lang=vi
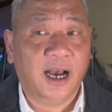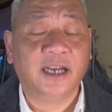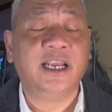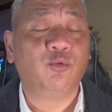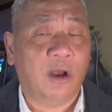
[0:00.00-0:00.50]

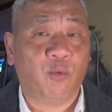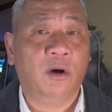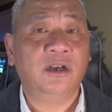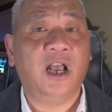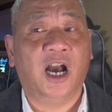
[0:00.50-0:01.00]
ở trên toàn
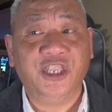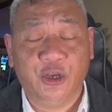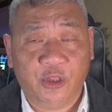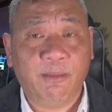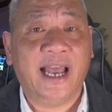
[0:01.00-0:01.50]
quốc ở
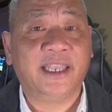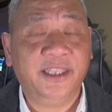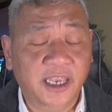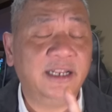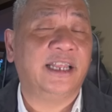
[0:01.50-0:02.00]
nhiều tiểu bang,
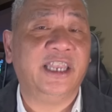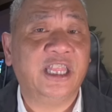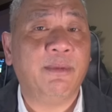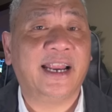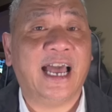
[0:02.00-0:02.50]
nhất là những
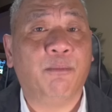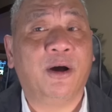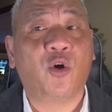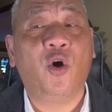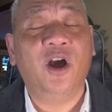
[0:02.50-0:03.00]
tiểu bang nào
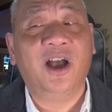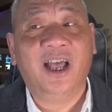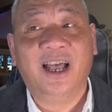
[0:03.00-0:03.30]
mà có